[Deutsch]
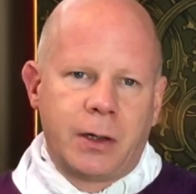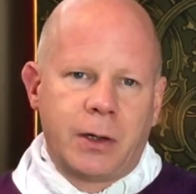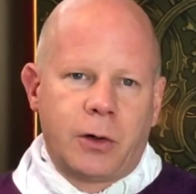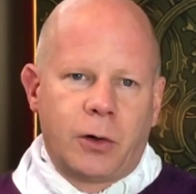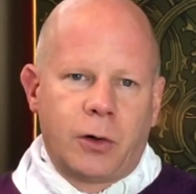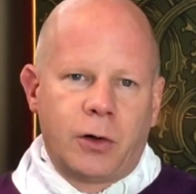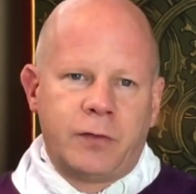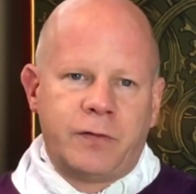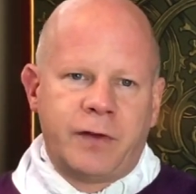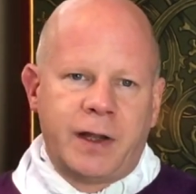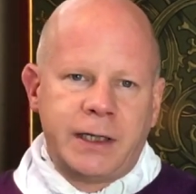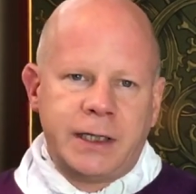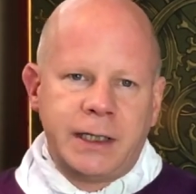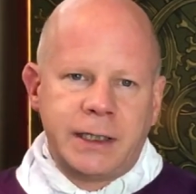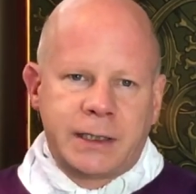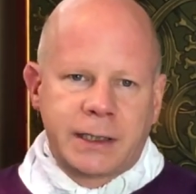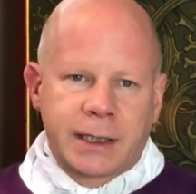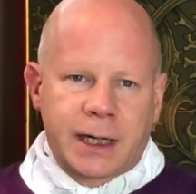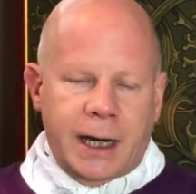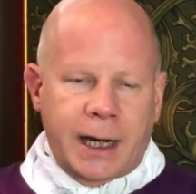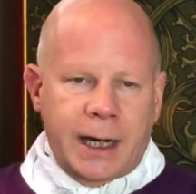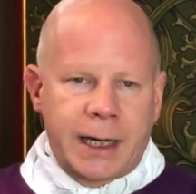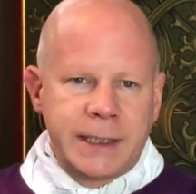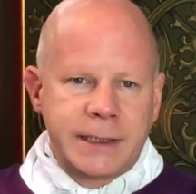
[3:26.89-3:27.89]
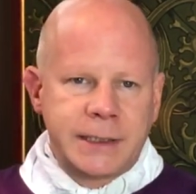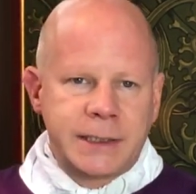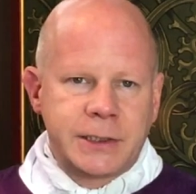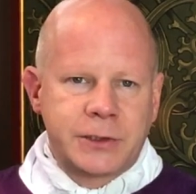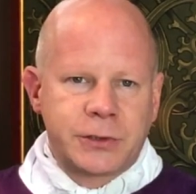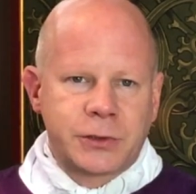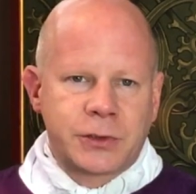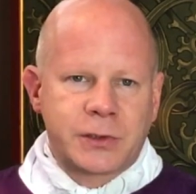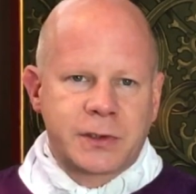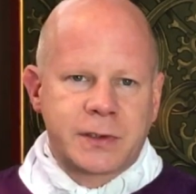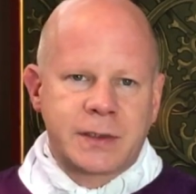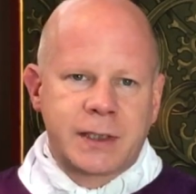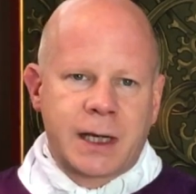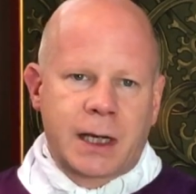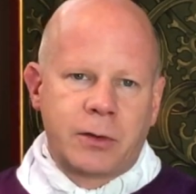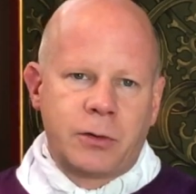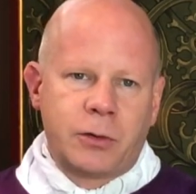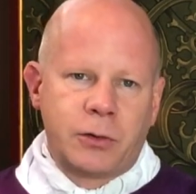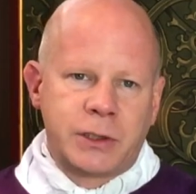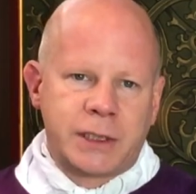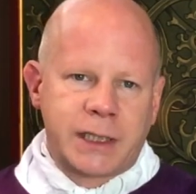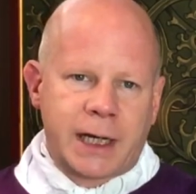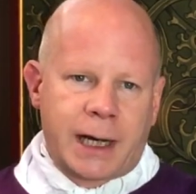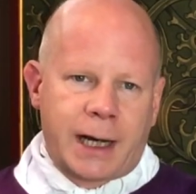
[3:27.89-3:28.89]
Und wenn die drei sich sozusagen
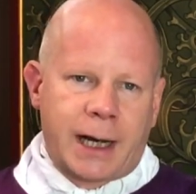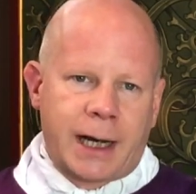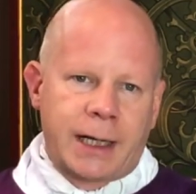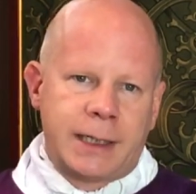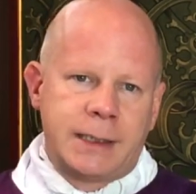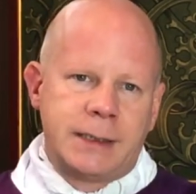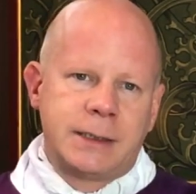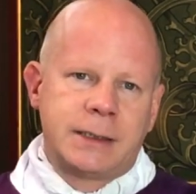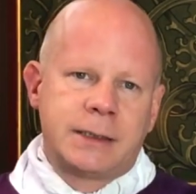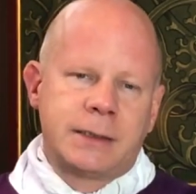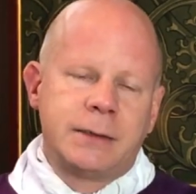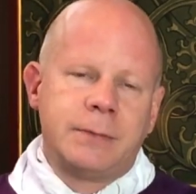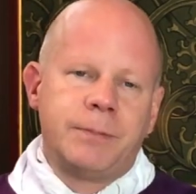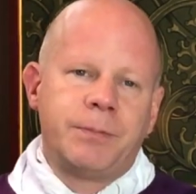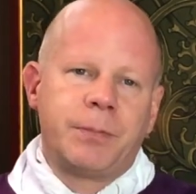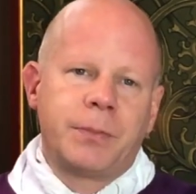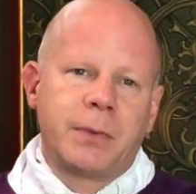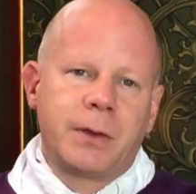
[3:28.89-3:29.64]
unterhalten,